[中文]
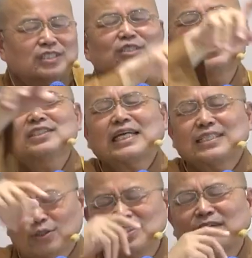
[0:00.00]
反正就是大
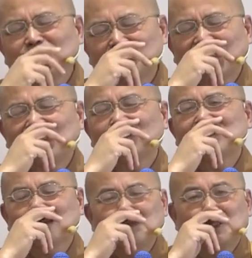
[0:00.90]
家都参，大家都
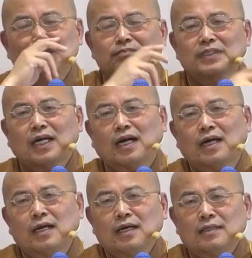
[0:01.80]
得病啊。